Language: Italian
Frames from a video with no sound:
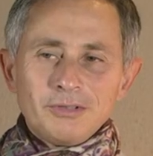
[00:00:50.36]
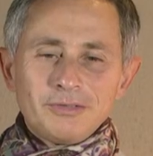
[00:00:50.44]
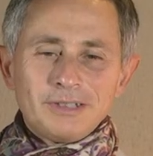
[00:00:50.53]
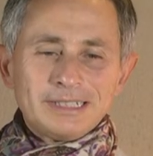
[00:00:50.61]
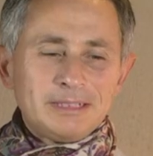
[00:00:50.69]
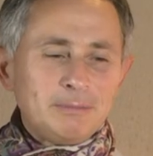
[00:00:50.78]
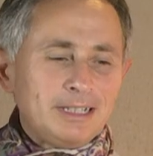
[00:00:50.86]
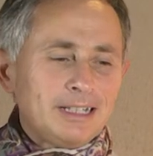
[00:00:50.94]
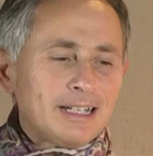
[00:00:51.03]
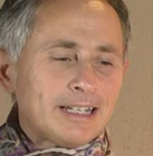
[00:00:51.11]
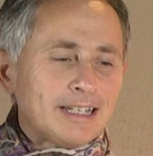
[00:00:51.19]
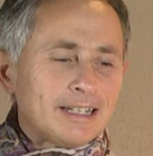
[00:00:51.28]
fatemi
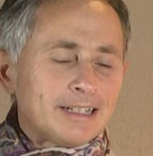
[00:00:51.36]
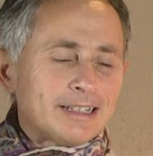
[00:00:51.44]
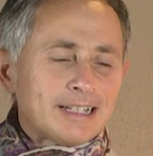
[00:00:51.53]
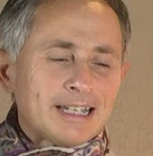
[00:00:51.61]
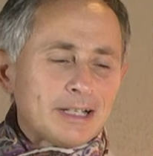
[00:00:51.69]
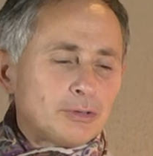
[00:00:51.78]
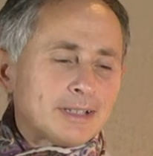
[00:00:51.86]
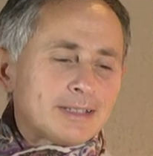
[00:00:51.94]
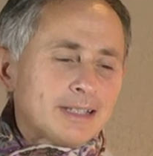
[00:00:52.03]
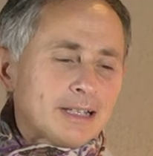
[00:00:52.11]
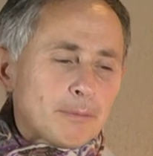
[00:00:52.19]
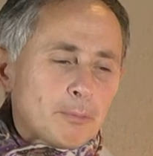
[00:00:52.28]
dire che credo che
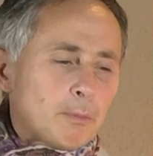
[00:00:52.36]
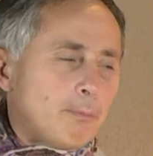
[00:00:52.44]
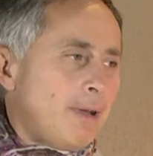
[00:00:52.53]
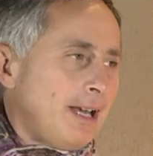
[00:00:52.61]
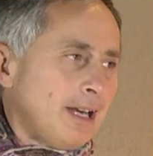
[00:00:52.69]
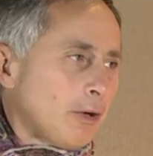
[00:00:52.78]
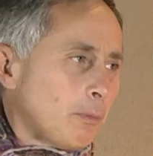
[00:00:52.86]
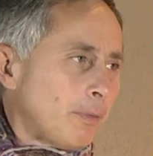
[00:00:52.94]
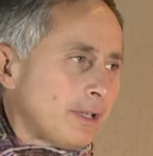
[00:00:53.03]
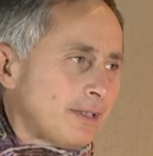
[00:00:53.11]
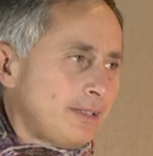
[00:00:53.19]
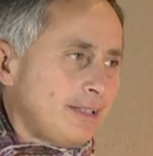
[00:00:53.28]
sia la più bella
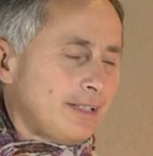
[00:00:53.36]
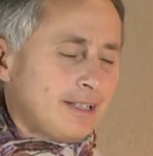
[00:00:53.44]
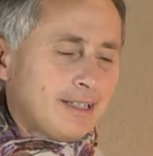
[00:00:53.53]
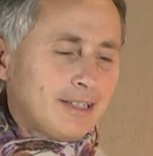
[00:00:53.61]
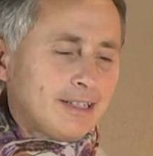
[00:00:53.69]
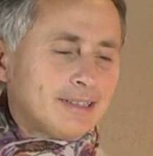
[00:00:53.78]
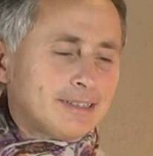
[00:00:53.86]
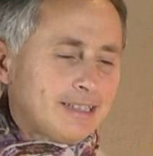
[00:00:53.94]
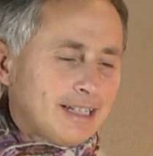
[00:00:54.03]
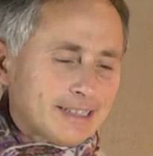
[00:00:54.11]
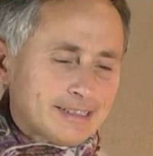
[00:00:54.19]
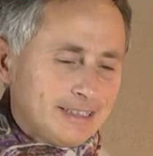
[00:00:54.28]
copertina
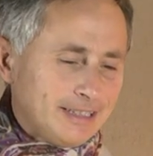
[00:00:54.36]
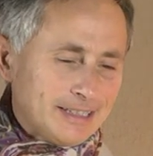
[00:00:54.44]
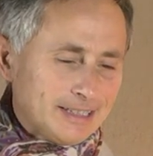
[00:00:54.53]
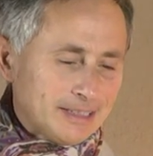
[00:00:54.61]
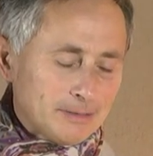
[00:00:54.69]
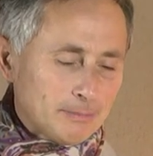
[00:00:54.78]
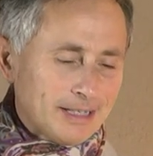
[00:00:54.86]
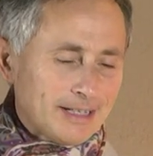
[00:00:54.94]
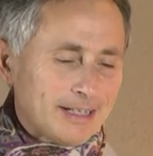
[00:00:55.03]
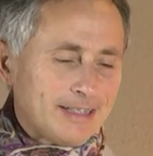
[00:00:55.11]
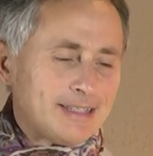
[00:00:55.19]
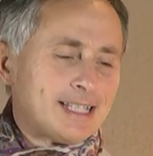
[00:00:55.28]
di Arte In mai
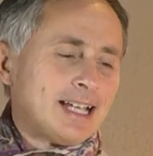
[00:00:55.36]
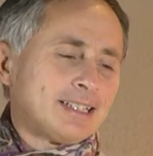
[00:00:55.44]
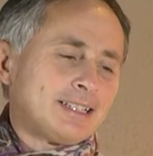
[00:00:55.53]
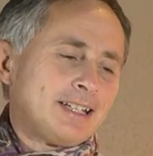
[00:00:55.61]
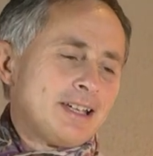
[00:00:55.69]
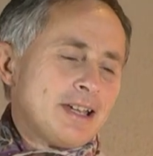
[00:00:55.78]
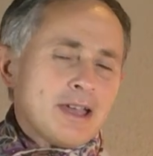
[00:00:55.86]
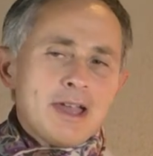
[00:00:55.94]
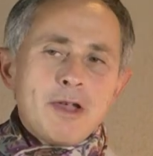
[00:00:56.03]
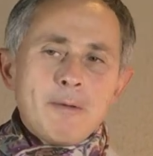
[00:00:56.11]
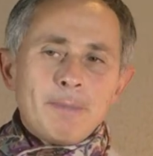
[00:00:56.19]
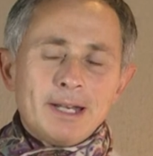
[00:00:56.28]
realizzata,
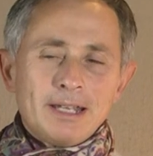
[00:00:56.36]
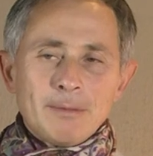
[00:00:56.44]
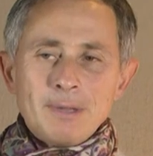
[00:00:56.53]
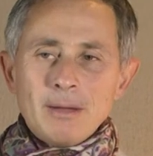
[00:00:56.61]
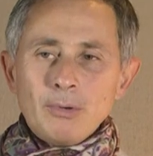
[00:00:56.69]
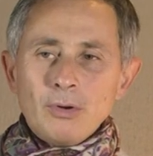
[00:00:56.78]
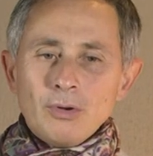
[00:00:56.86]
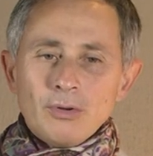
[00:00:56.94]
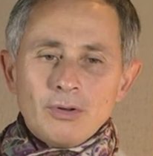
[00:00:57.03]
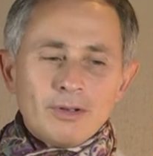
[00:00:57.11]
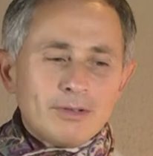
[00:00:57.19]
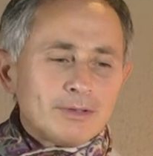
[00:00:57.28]
perché
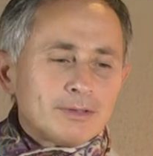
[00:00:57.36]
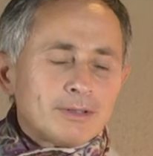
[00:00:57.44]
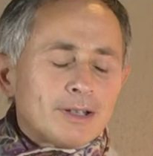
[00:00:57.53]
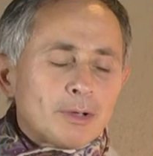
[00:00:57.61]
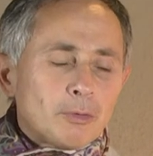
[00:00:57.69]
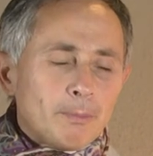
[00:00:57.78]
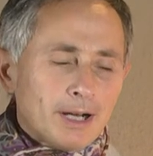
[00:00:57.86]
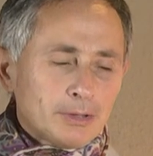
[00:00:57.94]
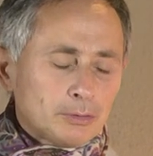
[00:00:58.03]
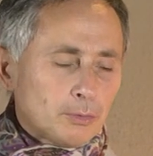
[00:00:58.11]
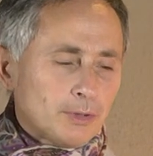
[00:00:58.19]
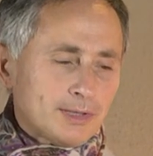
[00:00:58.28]
abbiamo
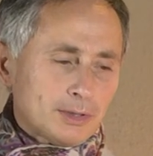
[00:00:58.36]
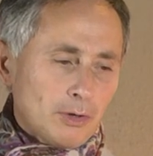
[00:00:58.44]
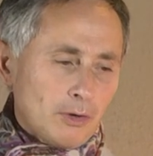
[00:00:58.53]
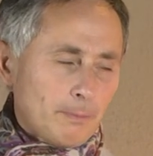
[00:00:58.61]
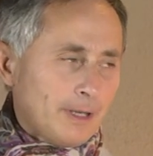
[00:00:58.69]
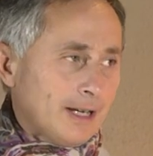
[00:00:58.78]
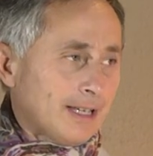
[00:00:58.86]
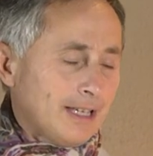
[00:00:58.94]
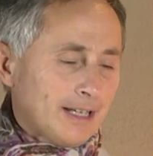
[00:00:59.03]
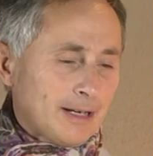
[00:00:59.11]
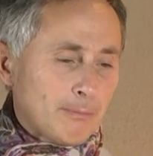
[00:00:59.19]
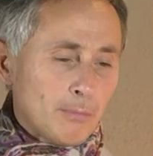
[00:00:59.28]
recuperato quest'opera che
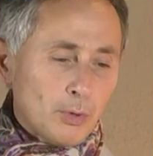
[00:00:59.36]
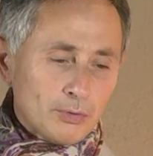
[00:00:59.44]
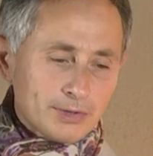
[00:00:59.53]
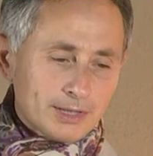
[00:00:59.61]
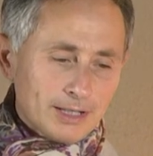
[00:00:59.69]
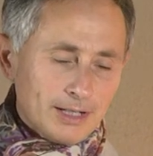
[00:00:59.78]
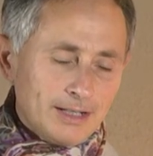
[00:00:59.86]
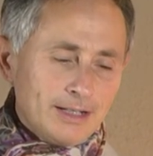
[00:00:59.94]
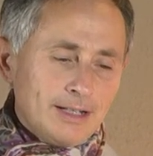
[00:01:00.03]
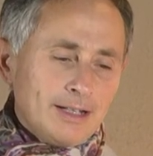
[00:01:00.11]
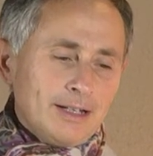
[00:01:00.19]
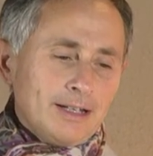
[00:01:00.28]
era in mostra
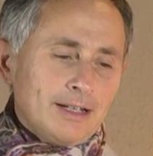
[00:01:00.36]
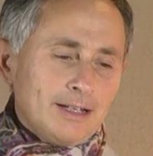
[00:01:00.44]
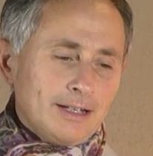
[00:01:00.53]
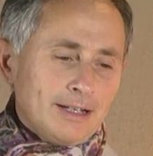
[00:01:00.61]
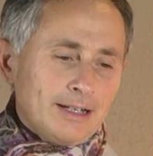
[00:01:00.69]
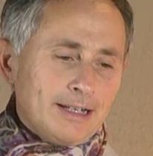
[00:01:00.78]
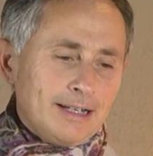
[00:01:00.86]
eh, alle